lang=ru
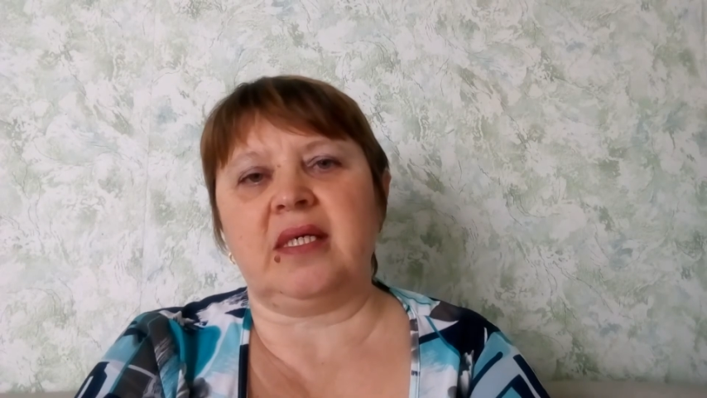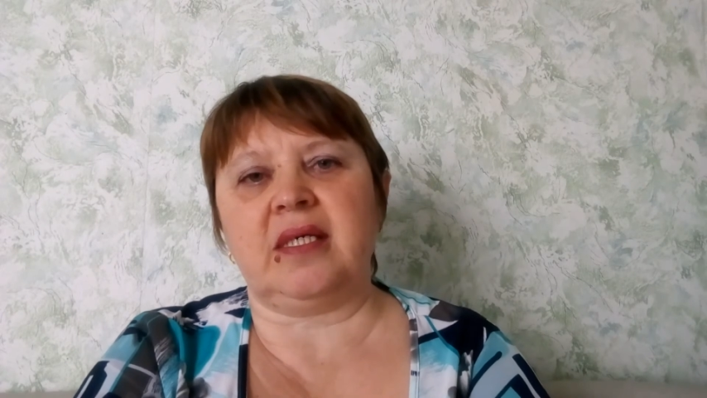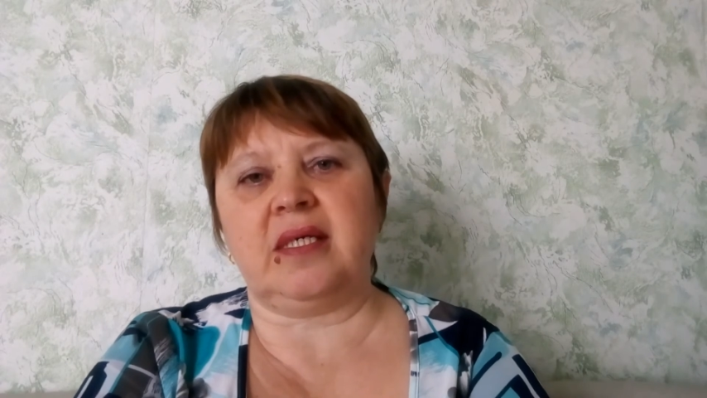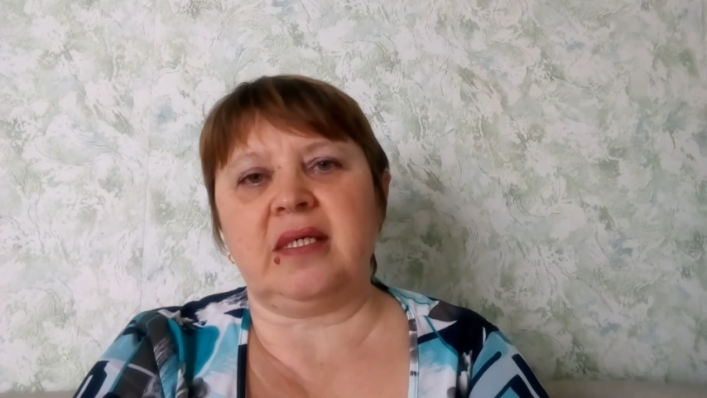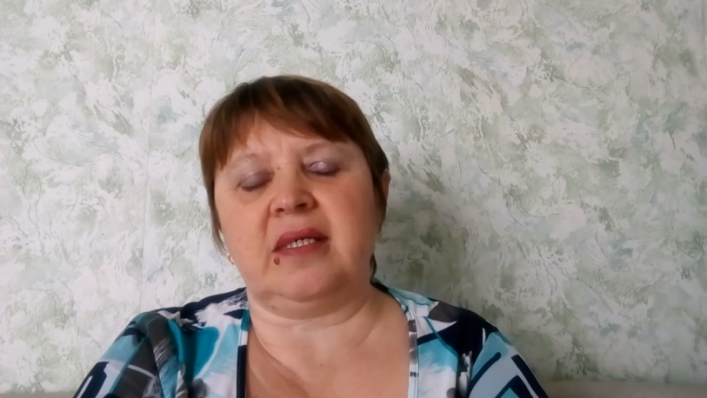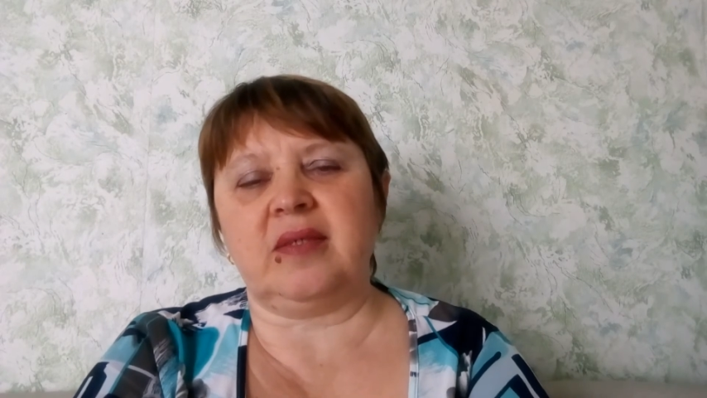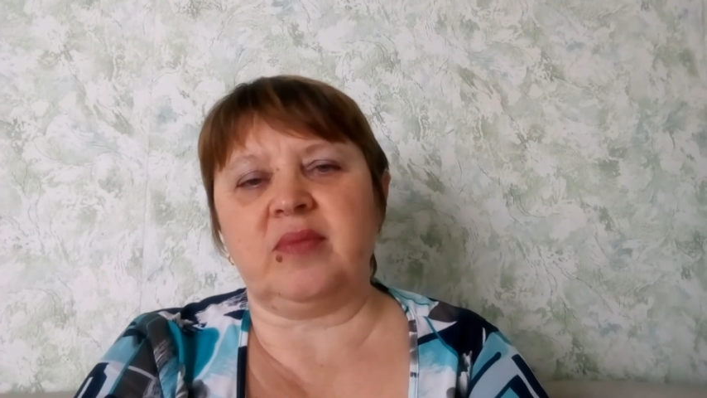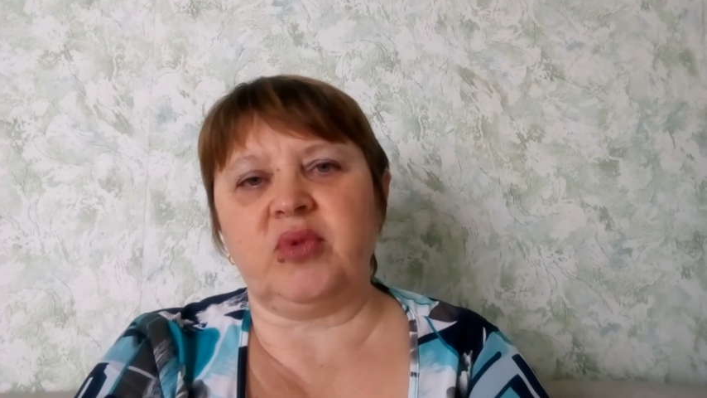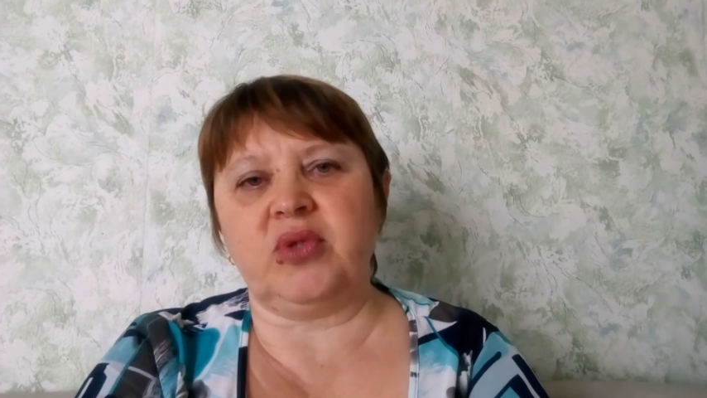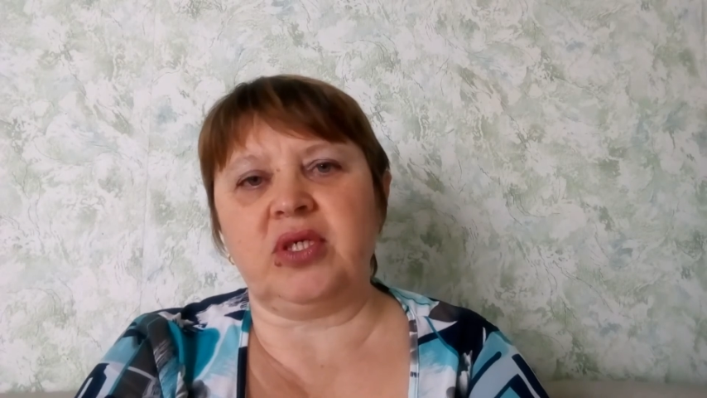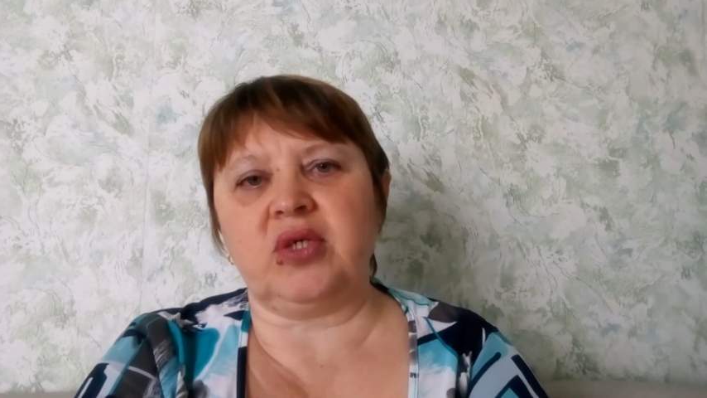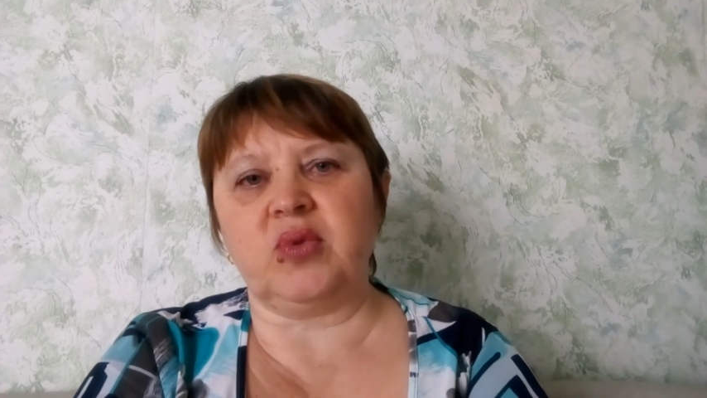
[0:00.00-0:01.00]
и
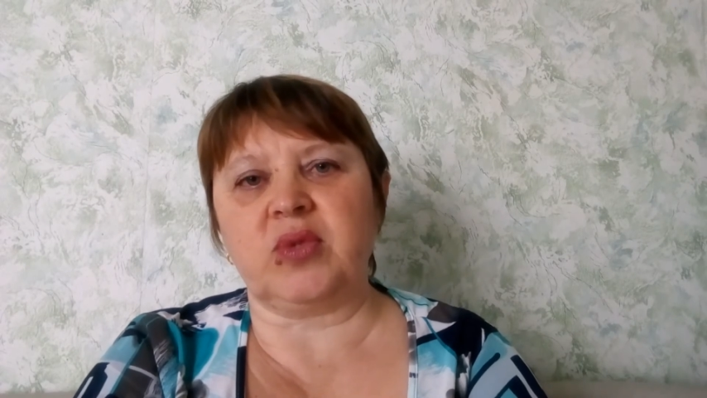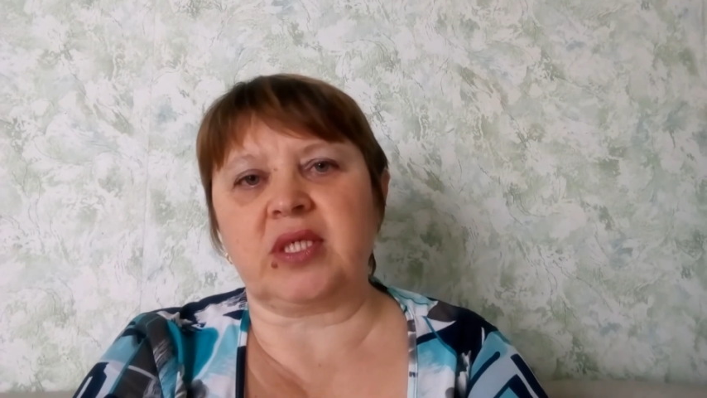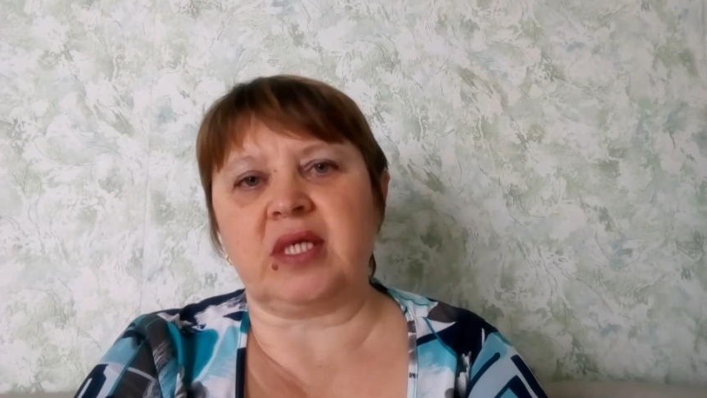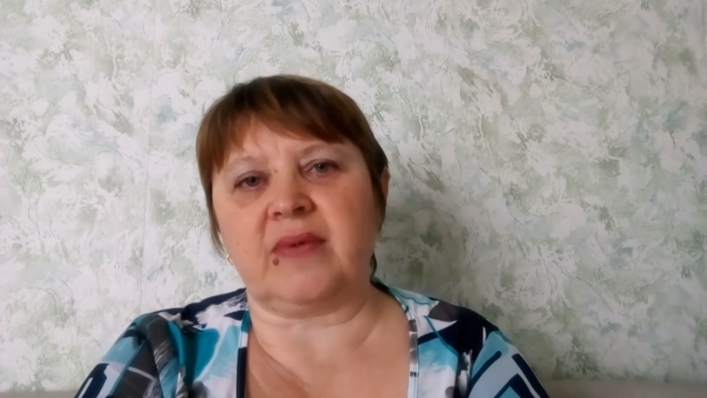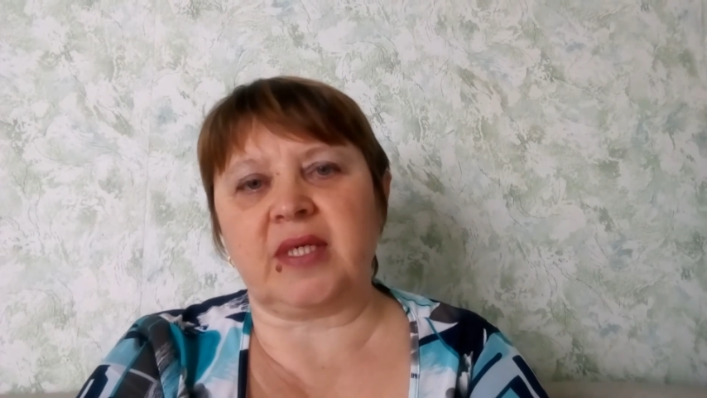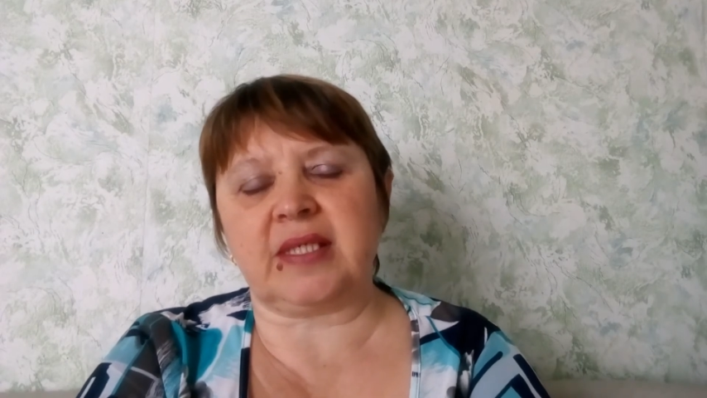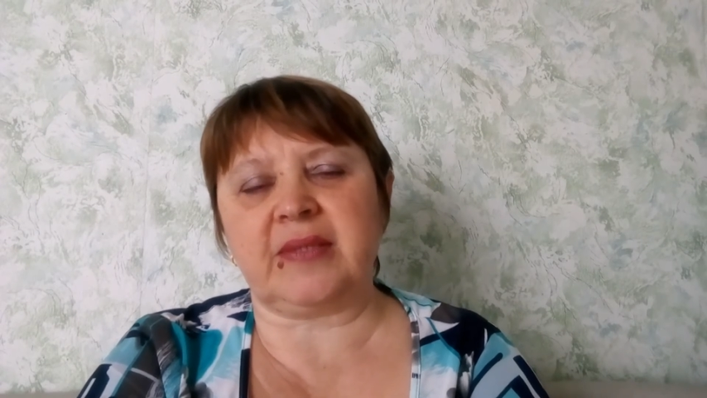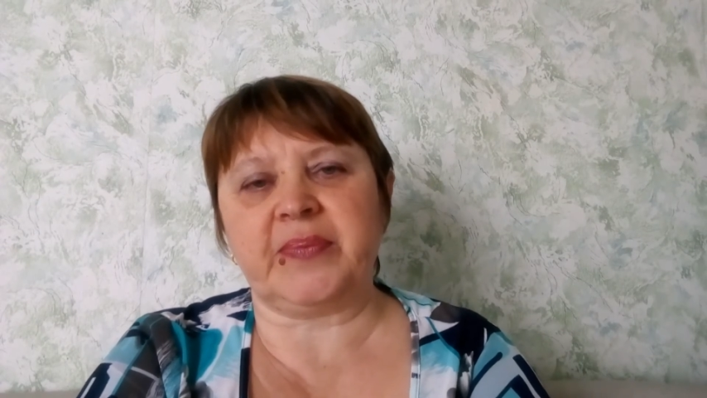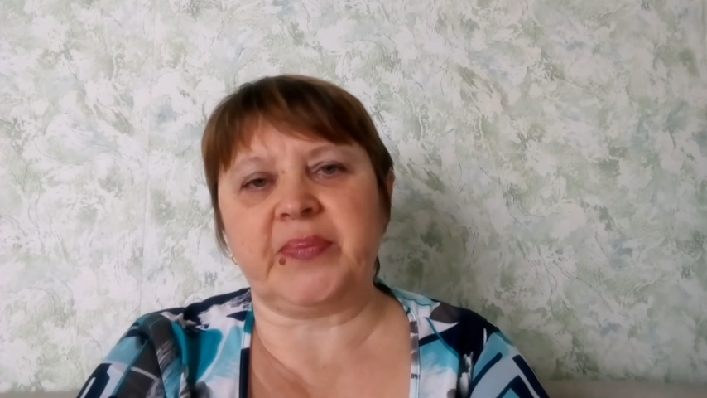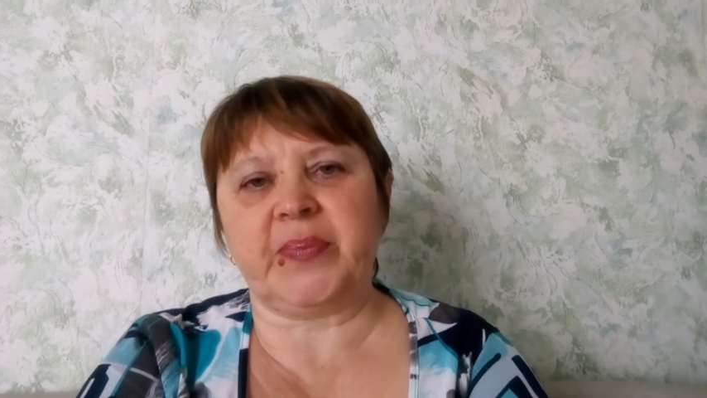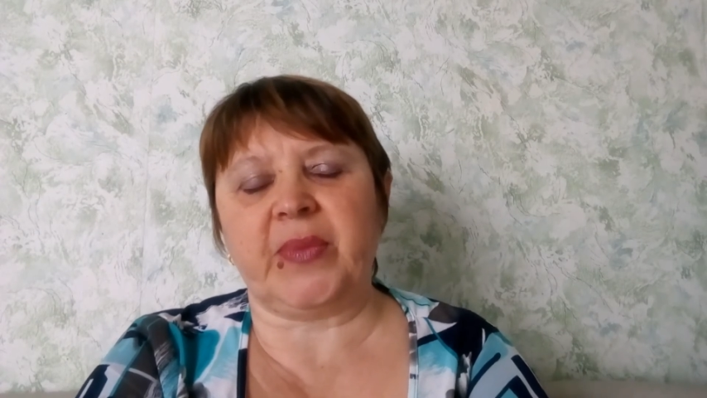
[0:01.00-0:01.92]
будете узнавать.